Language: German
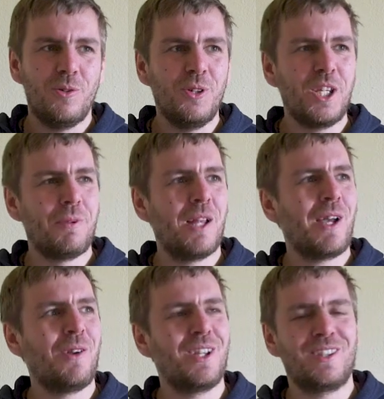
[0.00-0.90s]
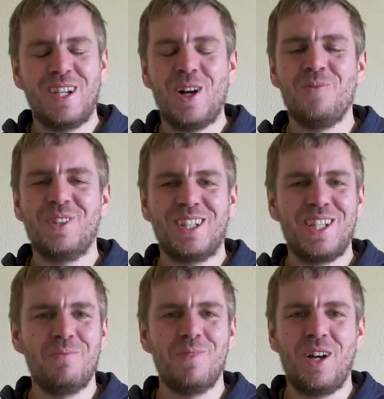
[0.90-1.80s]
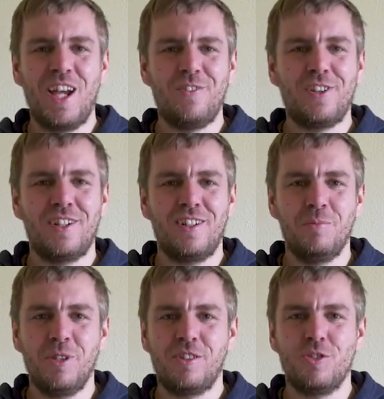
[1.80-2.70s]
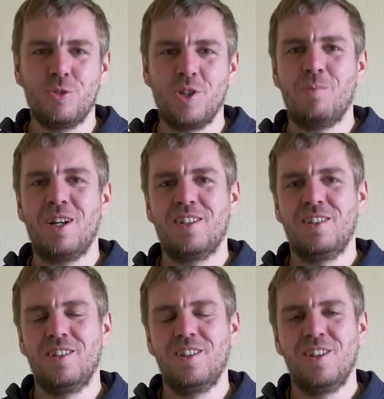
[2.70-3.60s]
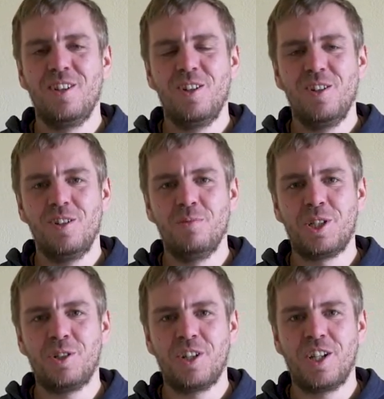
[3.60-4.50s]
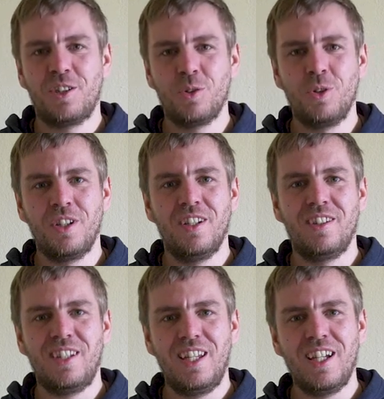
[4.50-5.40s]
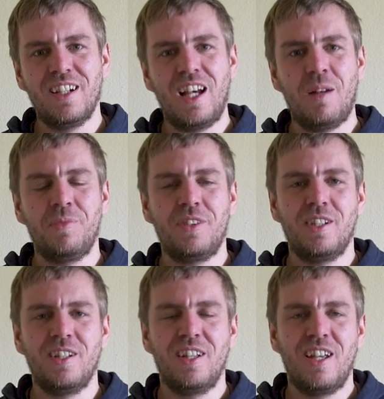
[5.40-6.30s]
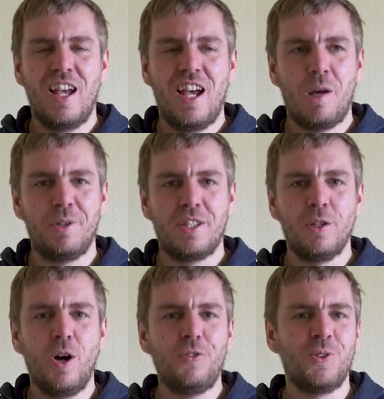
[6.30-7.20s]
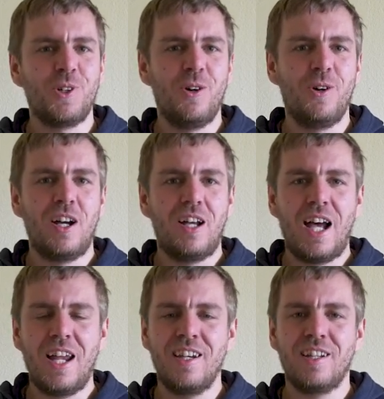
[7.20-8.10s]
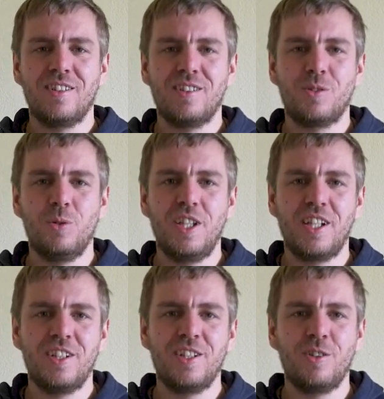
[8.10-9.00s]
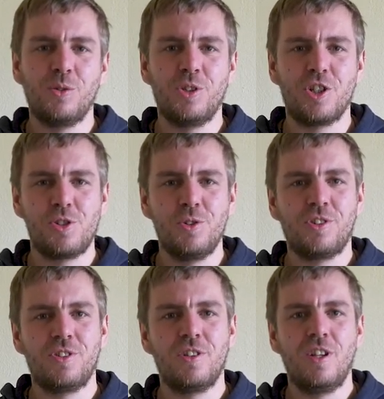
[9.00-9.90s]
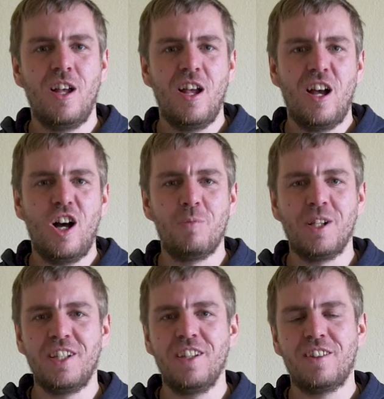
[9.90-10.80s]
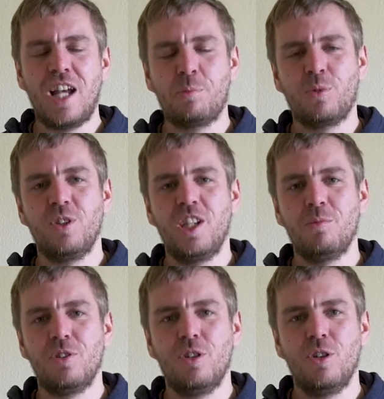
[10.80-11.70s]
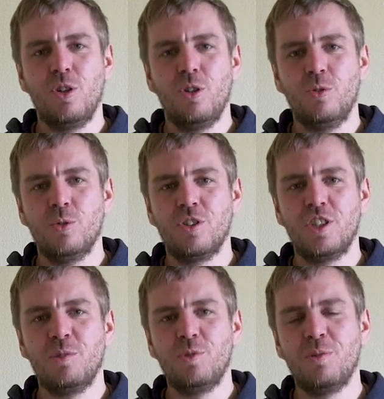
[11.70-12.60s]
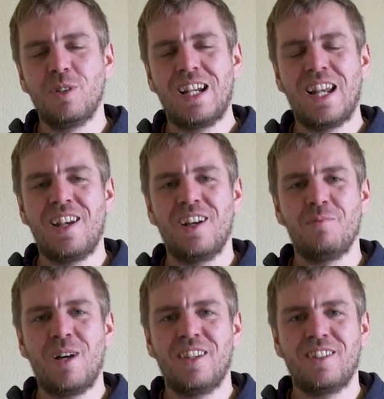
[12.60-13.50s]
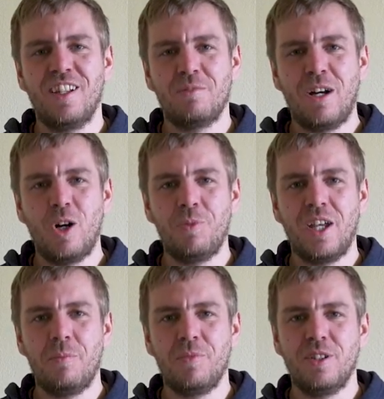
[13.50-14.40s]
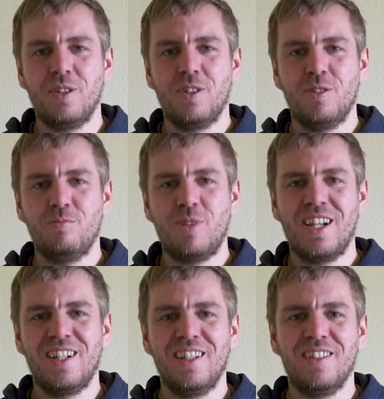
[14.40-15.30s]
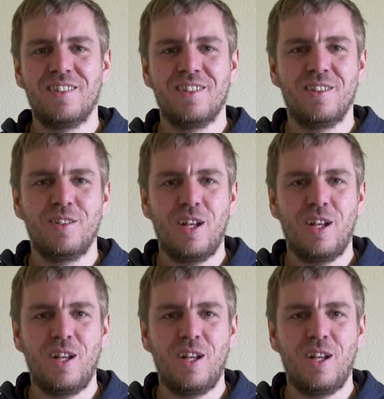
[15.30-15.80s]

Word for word: Und ich bin der Meinung, dass Glauben das Leben auch einfach ein bisschen schöner macht. Und mit der Ordination ins Ehrenamt habe ich die Hoffnung, auch andere KollegInnen zu unterstützen, auch mal Dienste abzunehmen und eben in einem kleineren Maße als im Hauptamt meinen Dienst